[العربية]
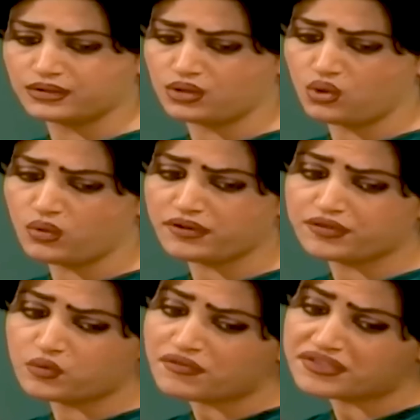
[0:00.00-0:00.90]
هو
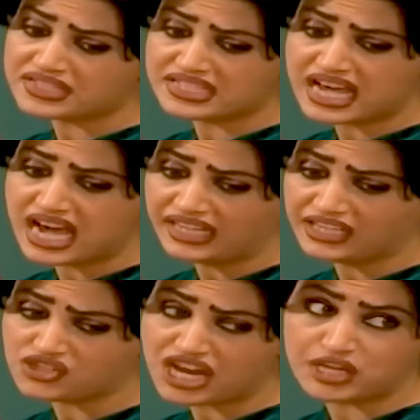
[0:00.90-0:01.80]
في وفد
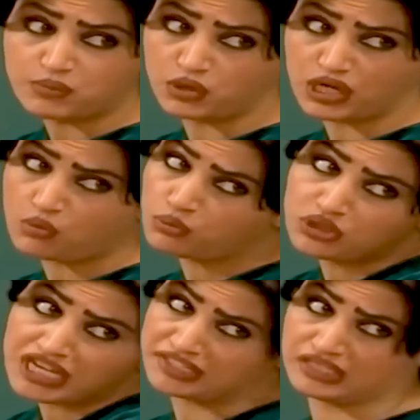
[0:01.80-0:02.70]
سياحي جاي بكره
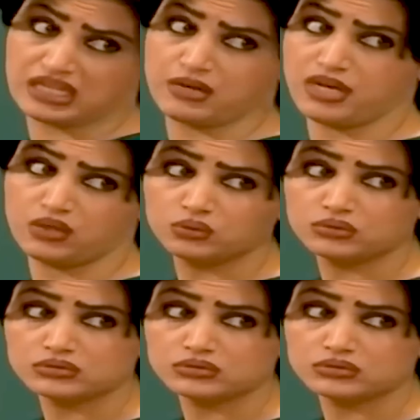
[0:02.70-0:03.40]
وبده يعني يطلع معه